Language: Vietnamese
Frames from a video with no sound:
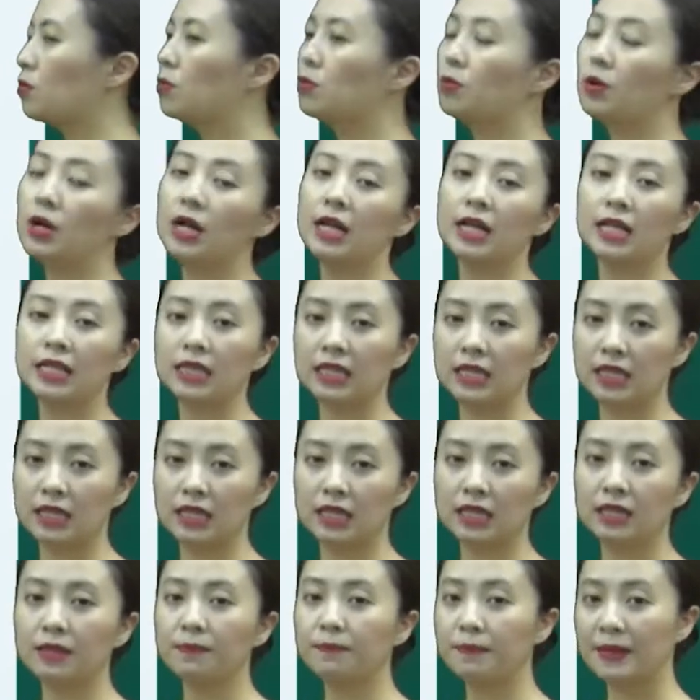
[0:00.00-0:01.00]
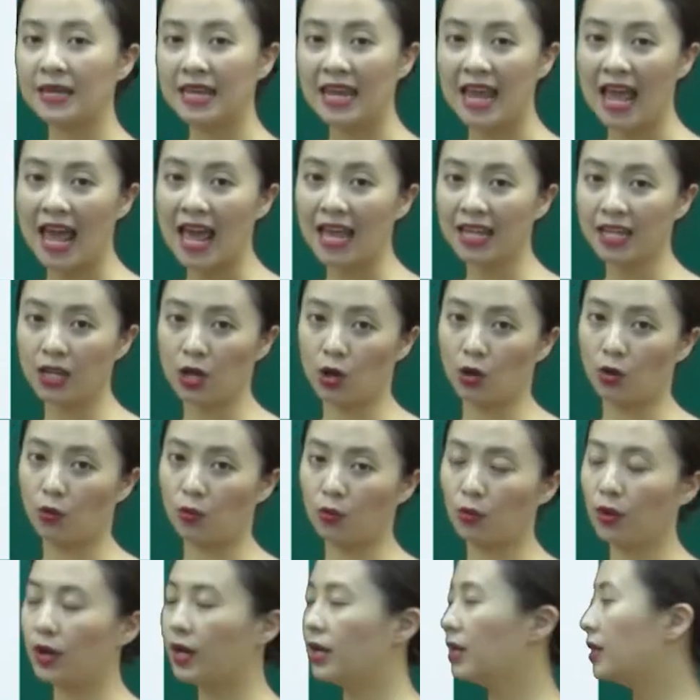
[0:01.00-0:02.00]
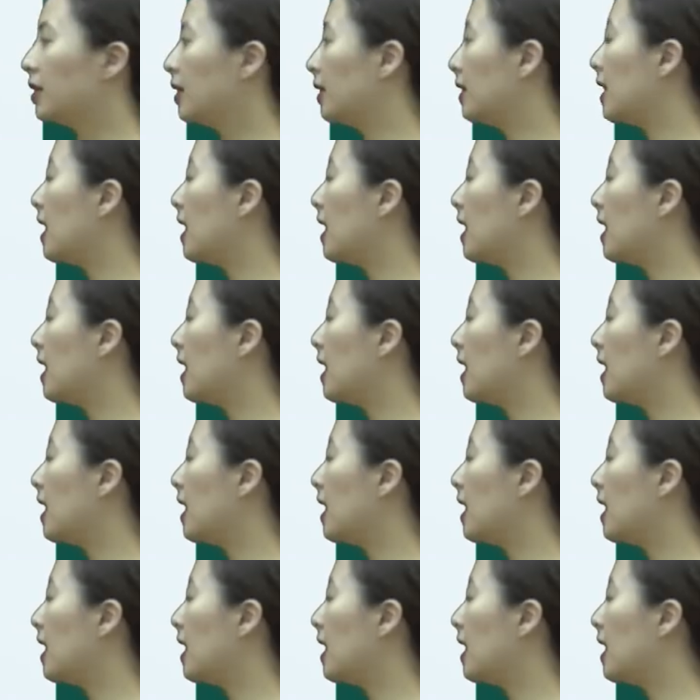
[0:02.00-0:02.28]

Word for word: cụ, the piano. Thì